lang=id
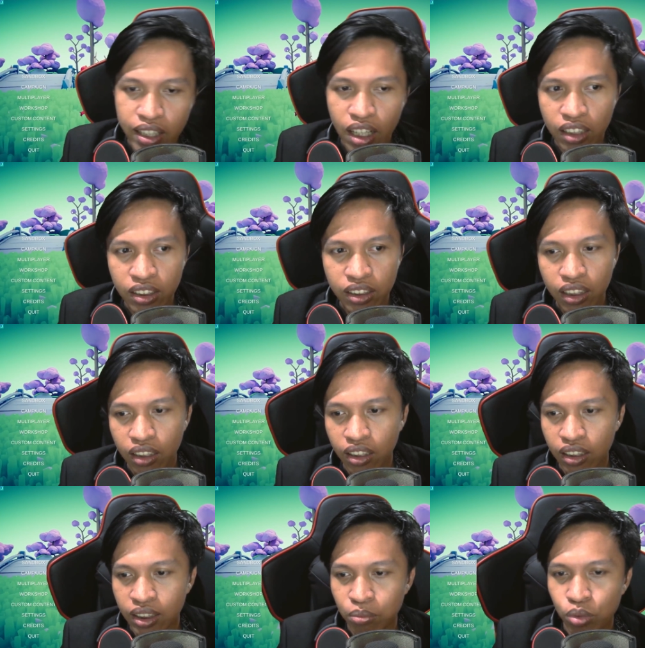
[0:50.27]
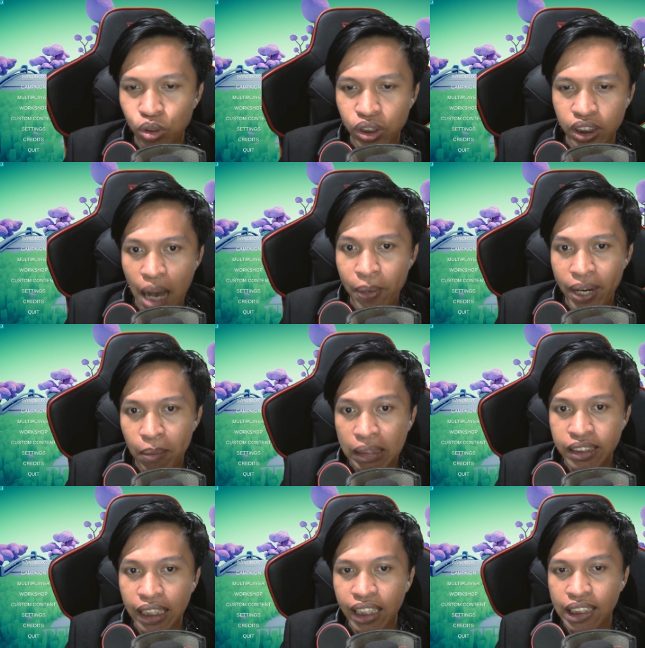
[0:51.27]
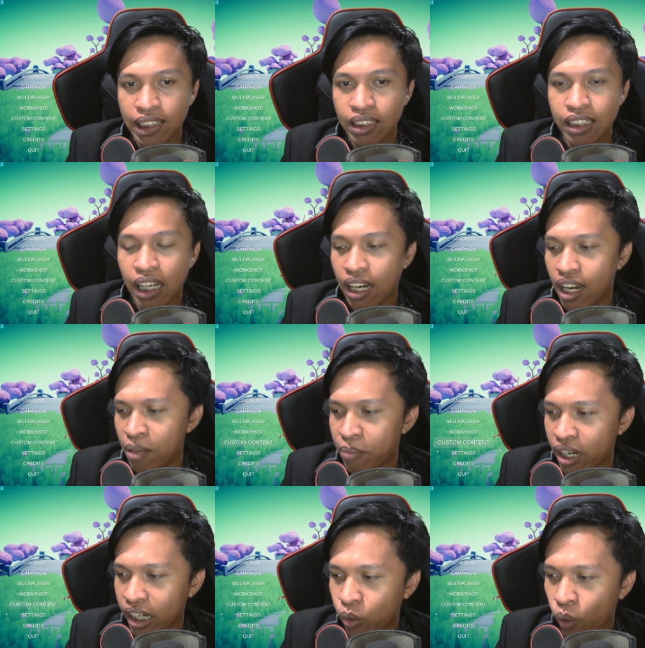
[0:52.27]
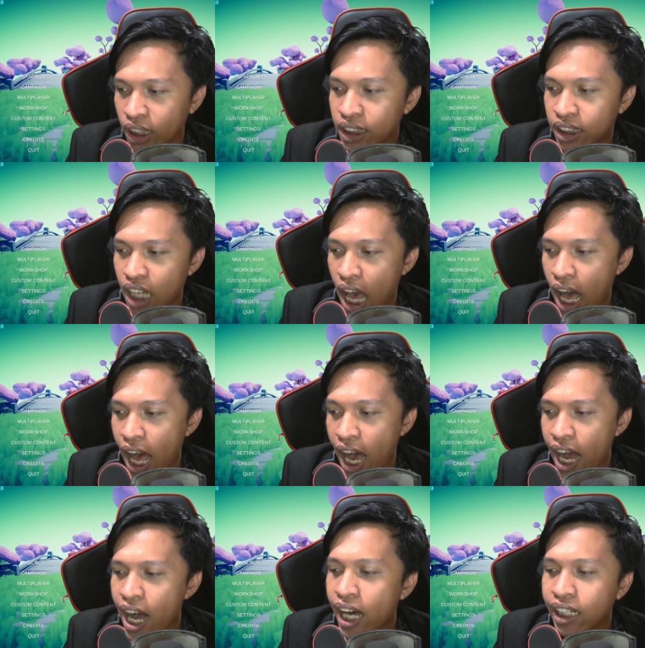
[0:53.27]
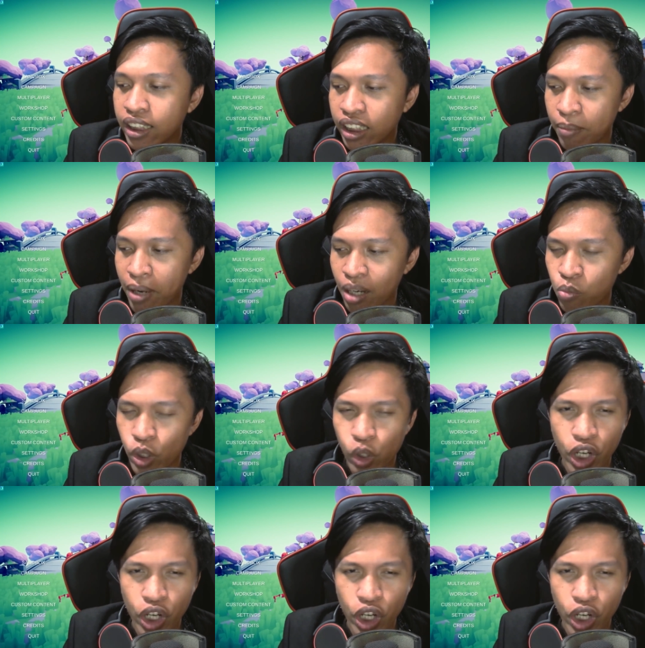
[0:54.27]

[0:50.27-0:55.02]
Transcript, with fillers: Dia adalah senjata tersembunyi Apa nama senjatanya? Ya, kalian pernah request Dan kita bakalan buat